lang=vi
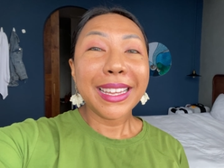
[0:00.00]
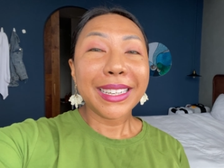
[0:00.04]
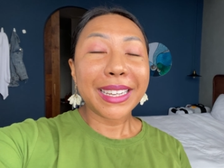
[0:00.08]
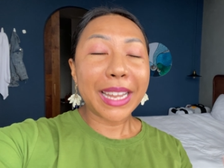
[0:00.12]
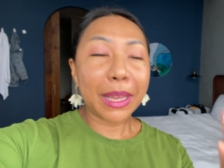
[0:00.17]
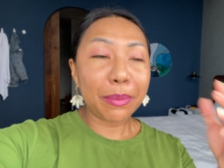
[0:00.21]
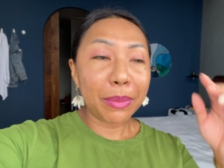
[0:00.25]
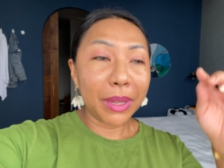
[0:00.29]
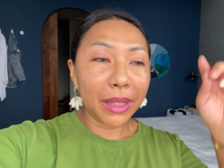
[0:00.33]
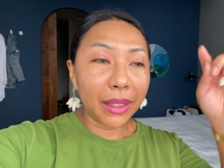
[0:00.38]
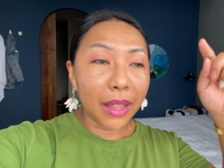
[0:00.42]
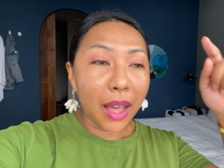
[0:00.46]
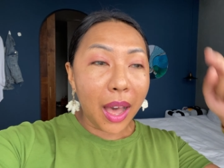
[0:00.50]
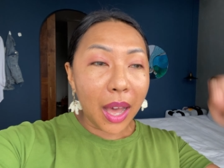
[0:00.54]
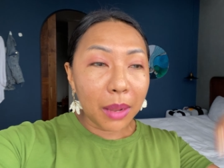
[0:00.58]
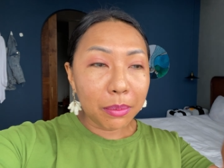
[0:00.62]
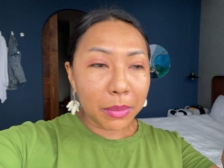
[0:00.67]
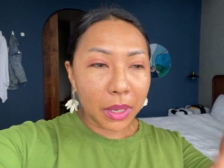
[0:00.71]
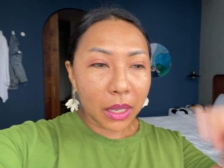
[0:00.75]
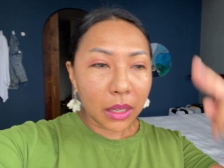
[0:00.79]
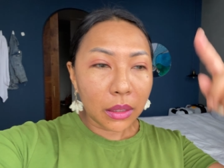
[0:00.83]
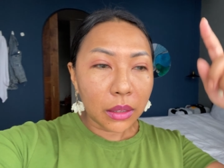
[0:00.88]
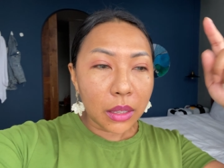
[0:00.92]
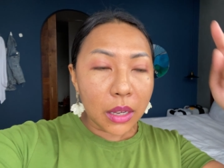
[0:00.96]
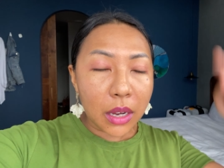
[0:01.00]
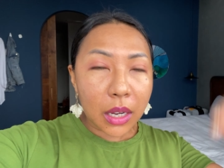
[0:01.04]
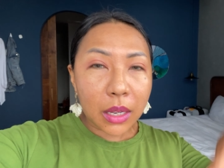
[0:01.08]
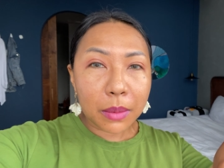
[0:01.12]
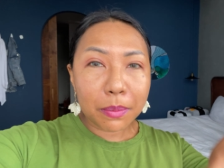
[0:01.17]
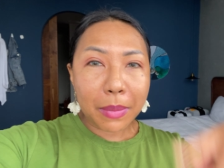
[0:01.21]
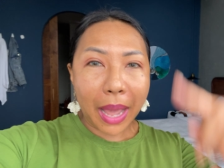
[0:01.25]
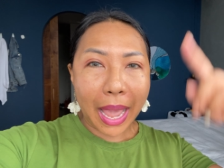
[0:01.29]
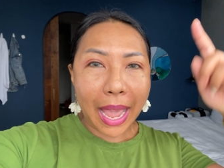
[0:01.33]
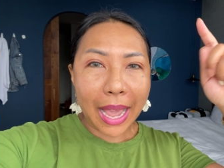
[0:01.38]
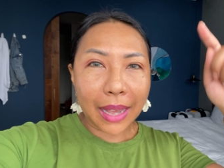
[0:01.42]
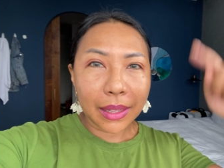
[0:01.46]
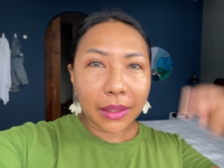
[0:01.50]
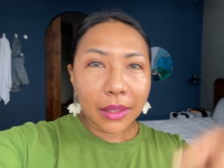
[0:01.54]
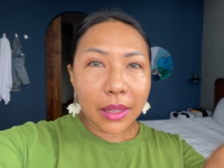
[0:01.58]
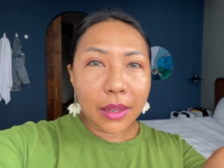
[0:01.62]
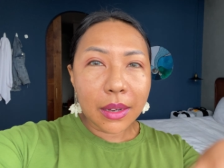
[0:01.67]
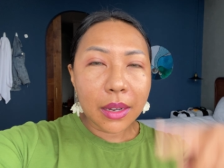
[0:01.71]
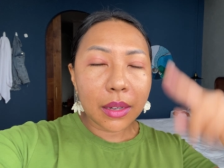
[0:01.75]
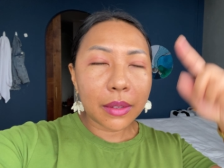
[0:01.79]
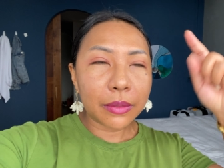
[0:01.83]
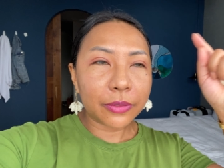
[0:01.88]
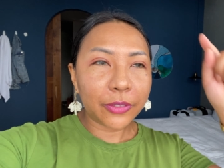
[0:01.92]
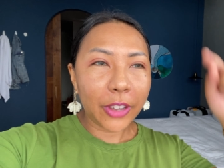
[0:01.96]
để mình lên mình cứ lướt mạng,
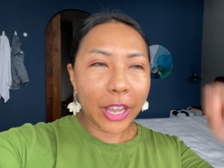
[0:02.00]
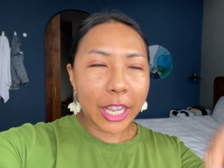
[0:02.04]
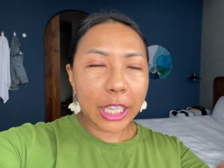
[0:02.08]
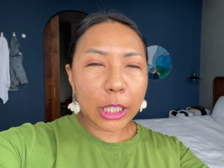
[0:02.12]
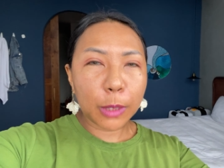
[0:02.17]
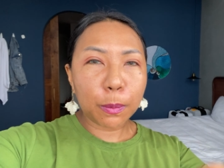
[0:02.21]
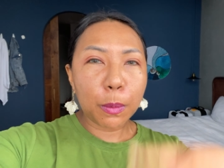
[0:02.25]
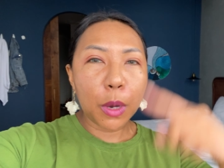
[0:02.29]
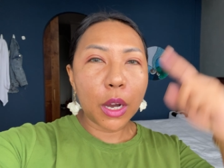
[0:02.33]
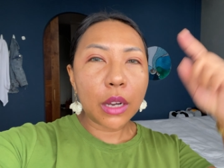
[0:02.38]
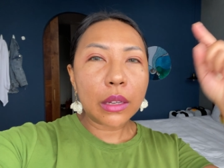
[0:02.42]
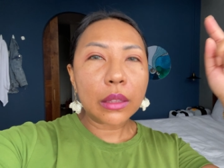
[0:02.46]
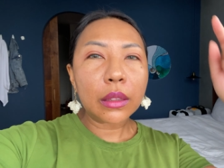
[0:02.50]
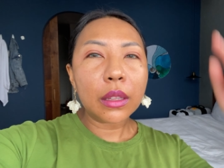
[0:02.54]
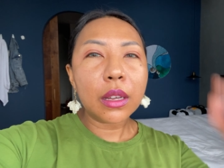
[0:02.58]
lướt Facebook,